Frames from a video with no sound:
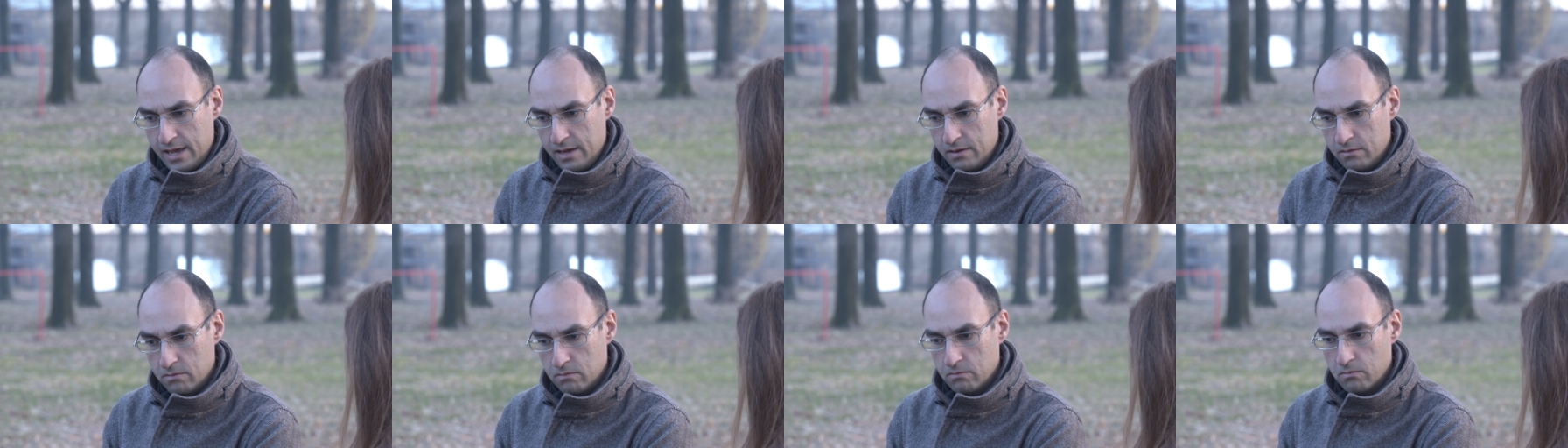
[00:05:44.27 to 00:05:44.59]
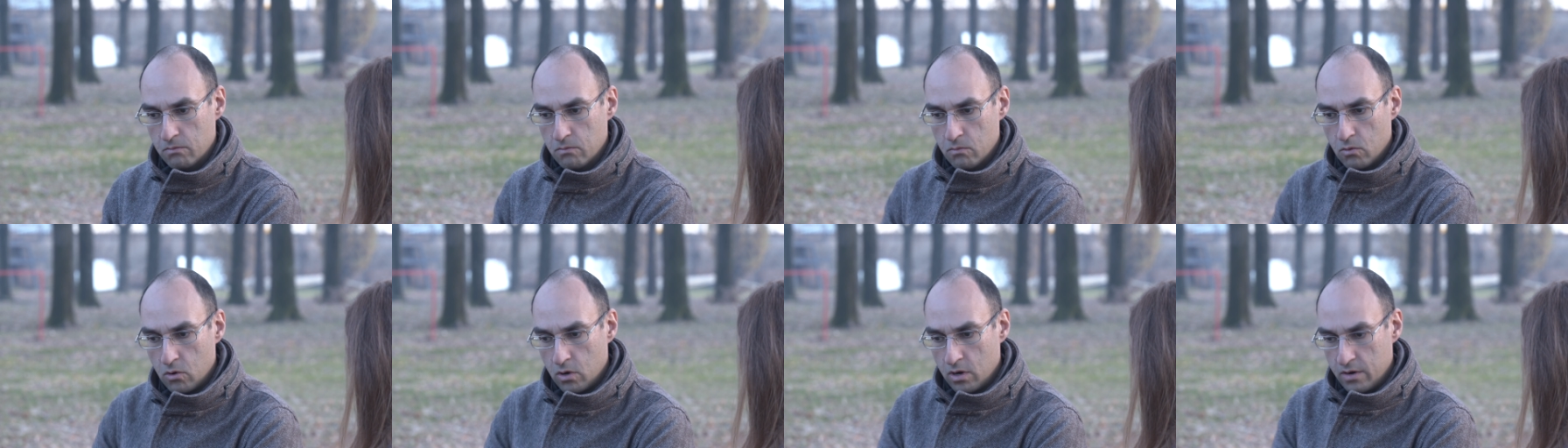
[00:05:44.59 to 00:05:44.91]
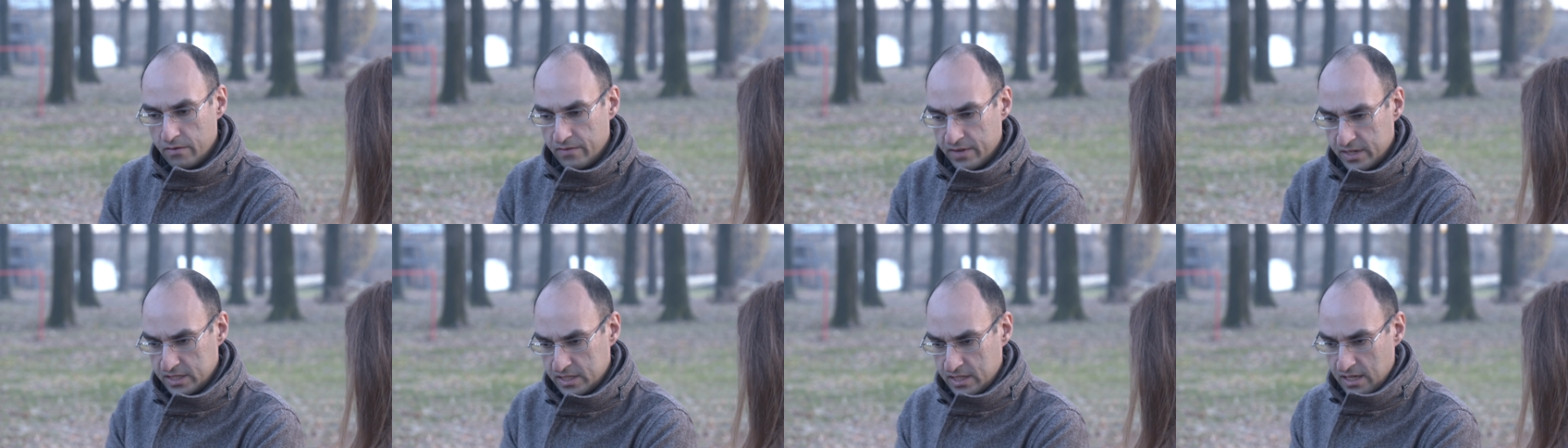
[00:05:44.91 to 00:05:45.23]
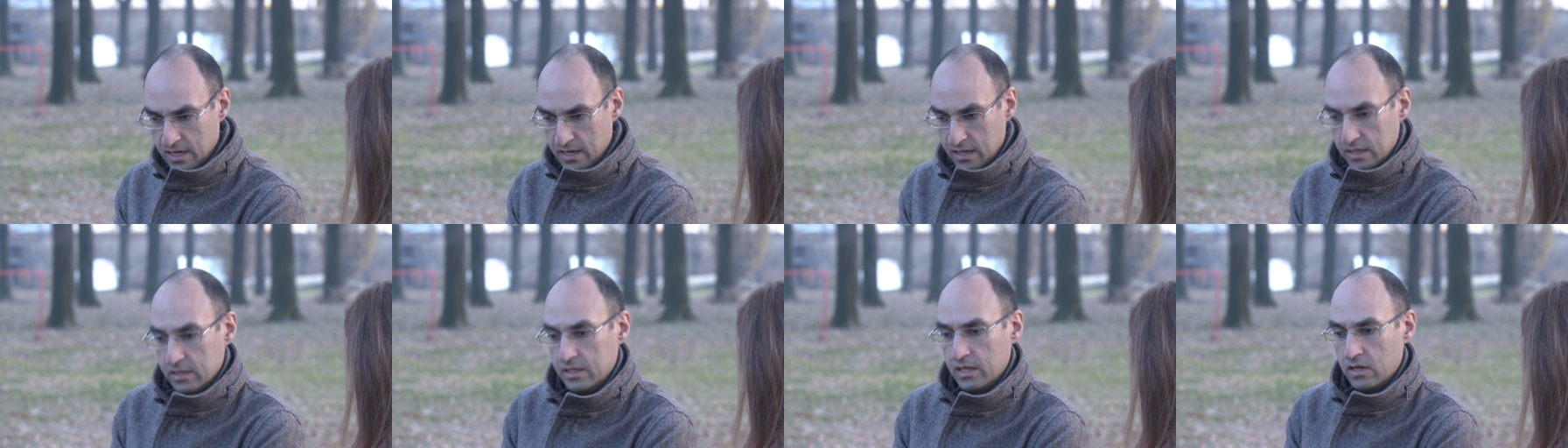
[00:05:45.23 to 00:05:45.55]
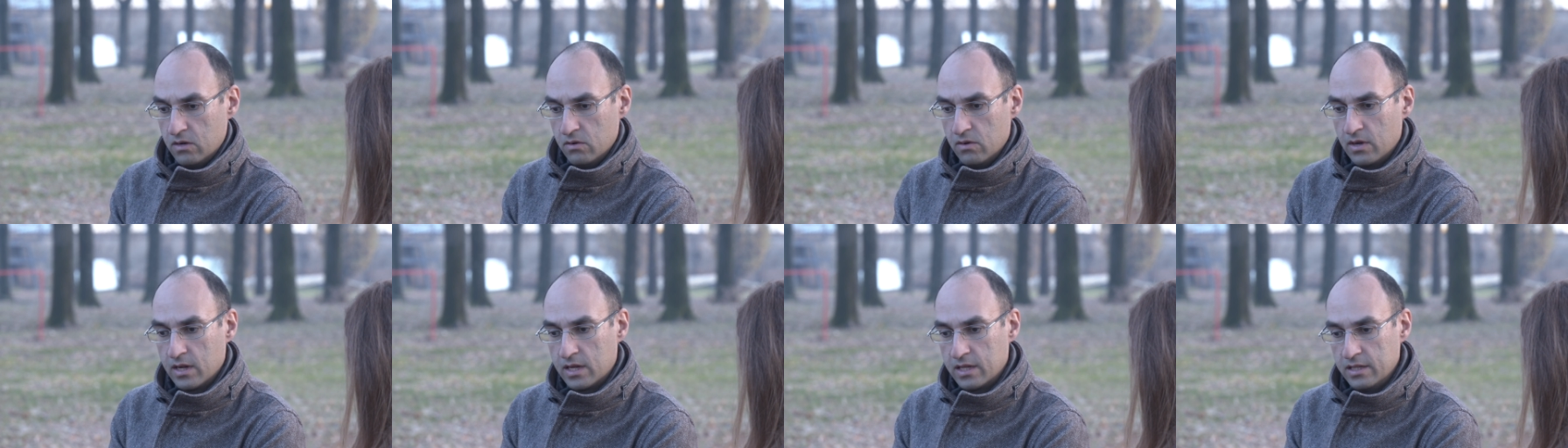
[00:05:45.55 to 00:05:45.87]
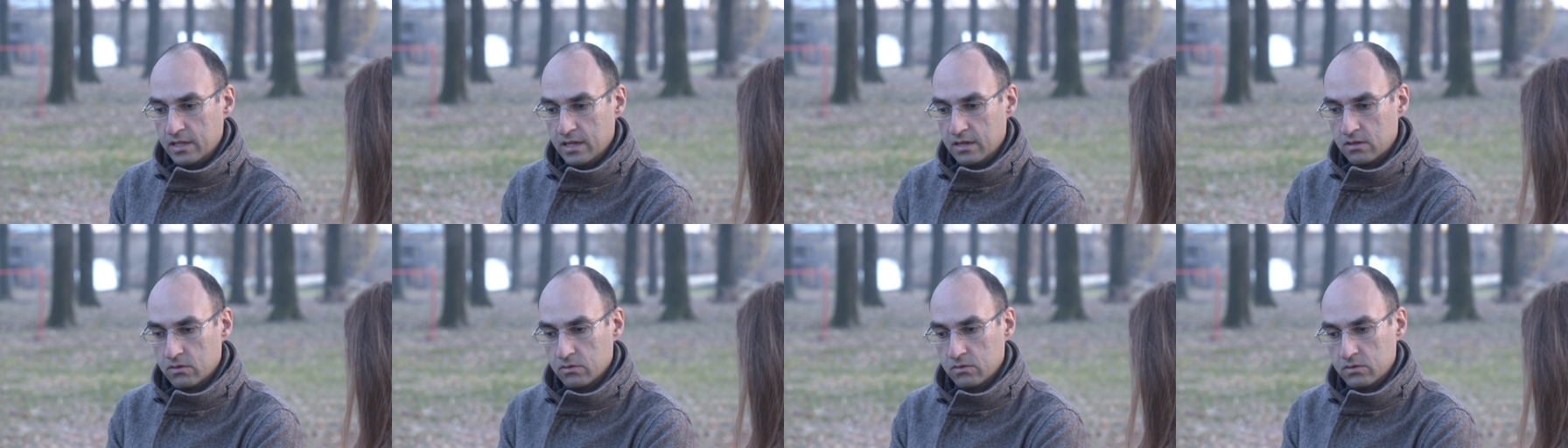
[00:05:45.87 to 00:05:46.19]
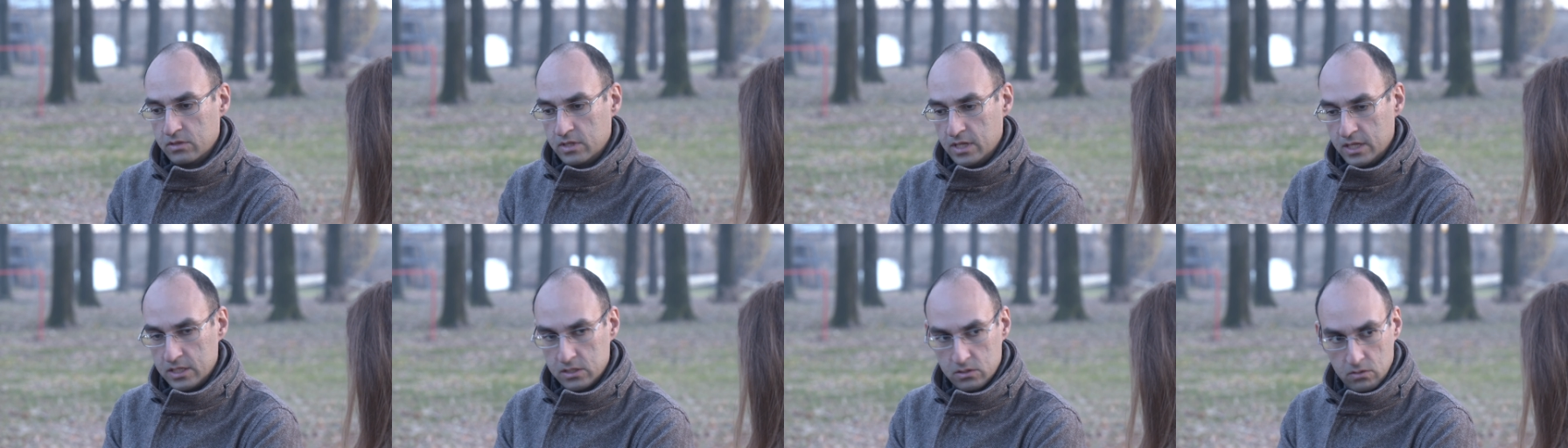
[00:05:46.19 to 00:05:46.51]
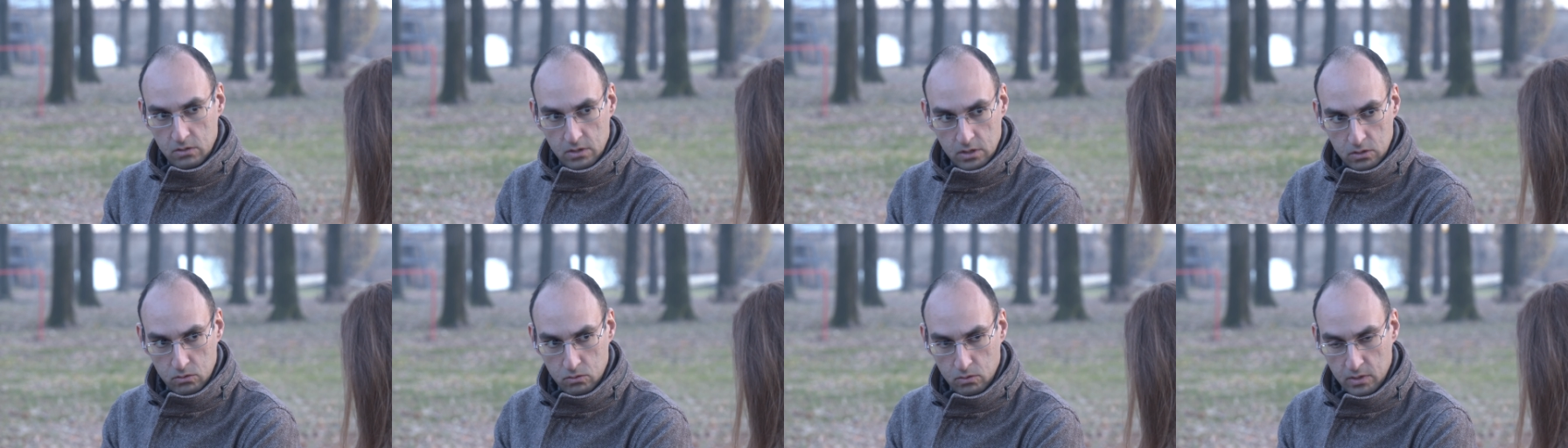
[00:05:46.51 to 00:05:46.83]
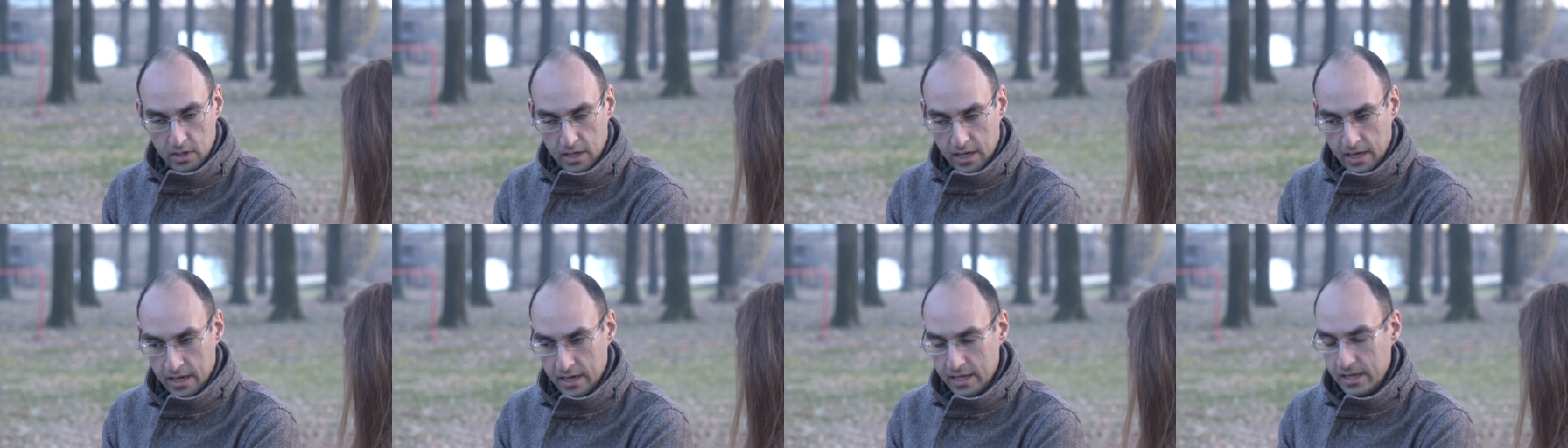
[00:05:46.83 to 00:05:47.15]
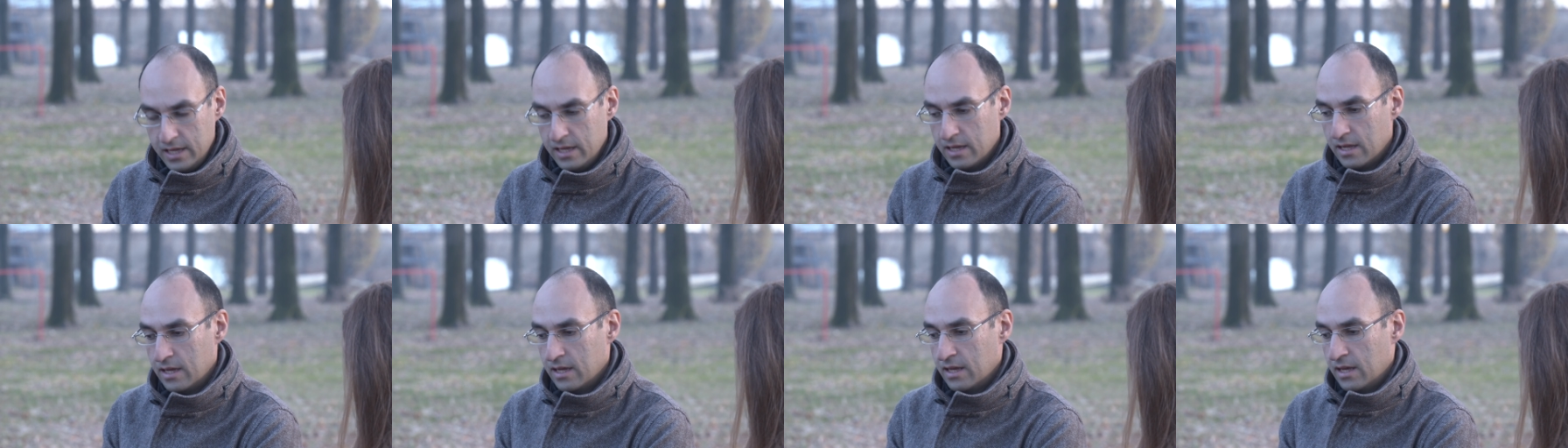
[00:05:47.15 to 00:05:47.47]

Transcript: è un muoversi all'interno anche del contesto naturale.